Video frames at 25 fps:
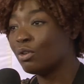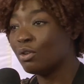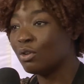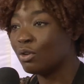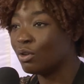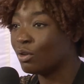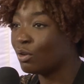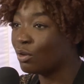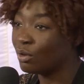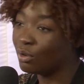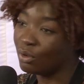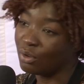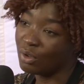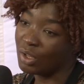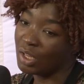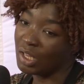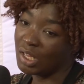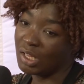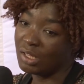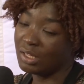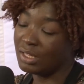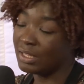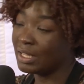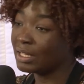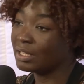
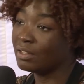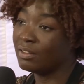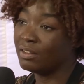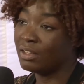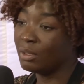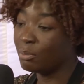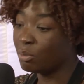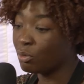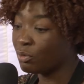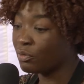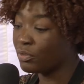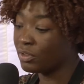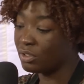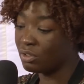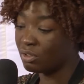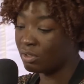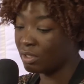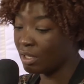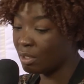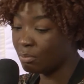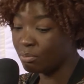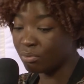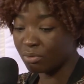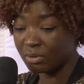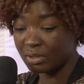les activités
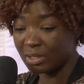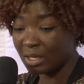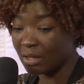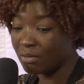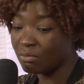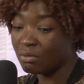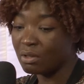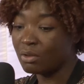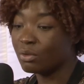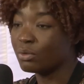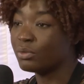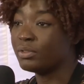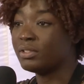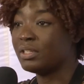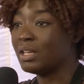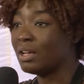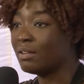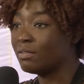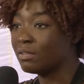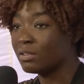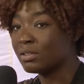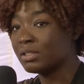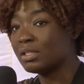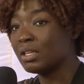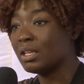professionnelles pour savoir aussi
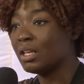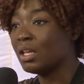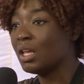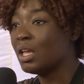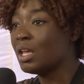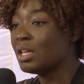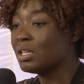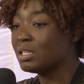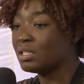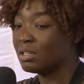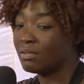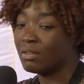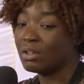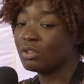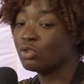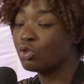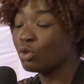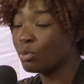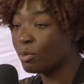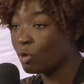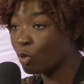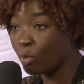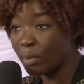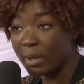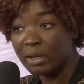avancer, savoir se
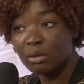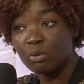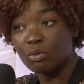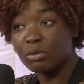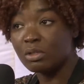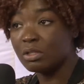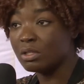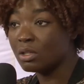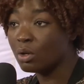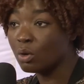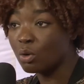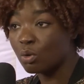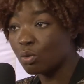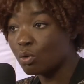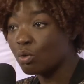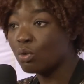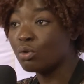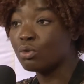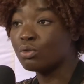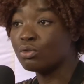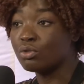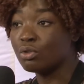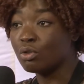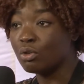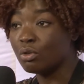remettre aussi en
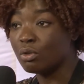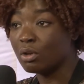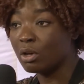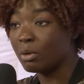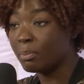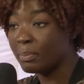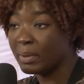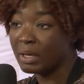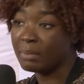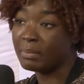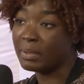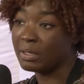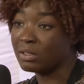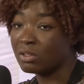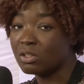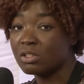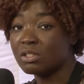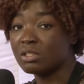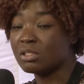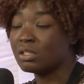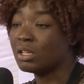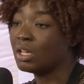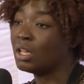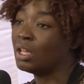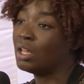cause en
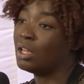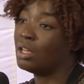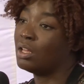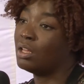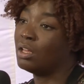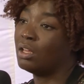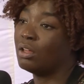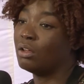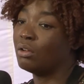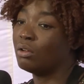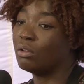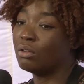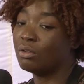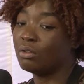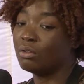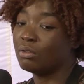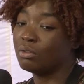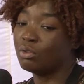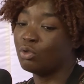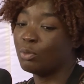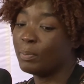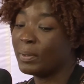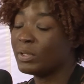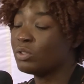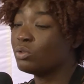permanence,
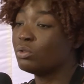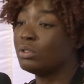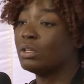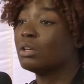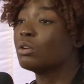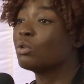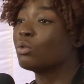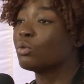ne pas se dire